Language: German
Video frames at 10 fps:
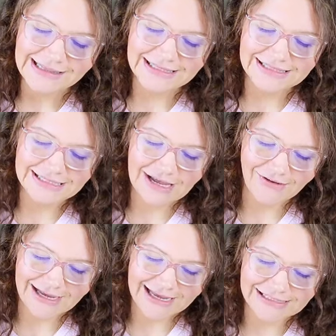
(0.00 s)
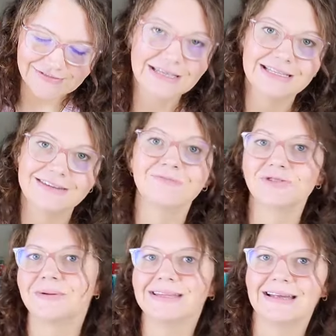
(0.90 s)
Das ist auch ganz wichtig, um
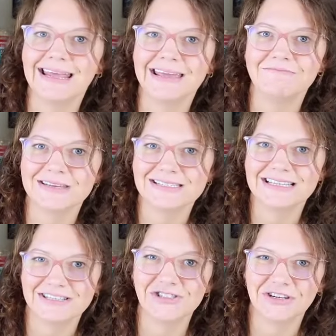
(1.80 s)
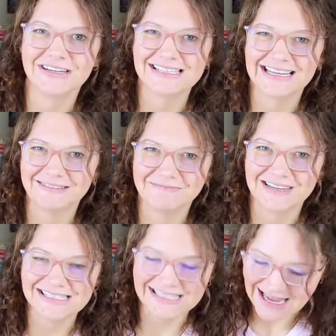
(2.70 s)
später ein ebenmäßiges, schönes
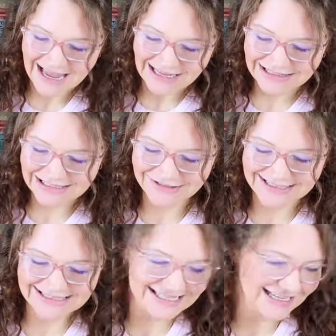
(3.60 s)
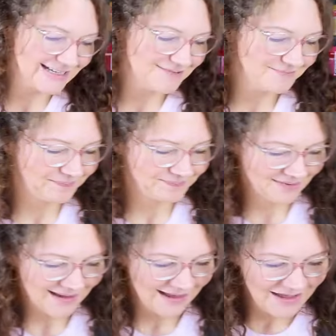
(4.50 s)
Ergebnis zu erzielen.
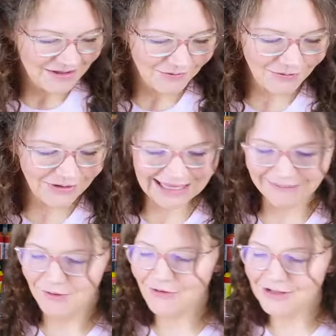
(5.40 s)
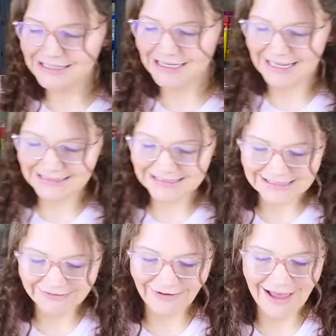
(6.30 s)
Okay, und die
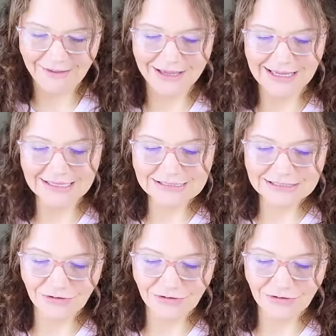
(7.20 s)
letzte Farbe ist